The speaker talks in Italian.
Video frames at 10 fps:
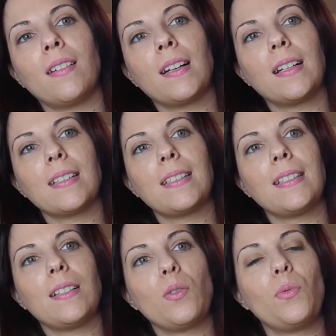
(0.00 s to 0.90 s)

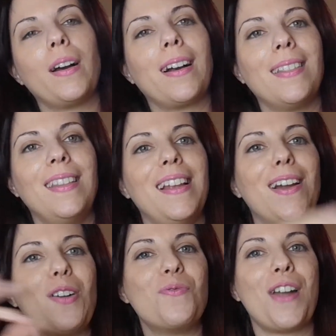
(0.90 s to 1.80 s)
ragazze, una
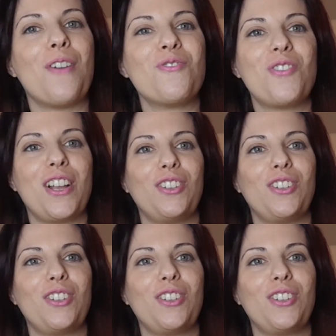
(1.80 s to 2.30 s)
candela, 1,50 euro.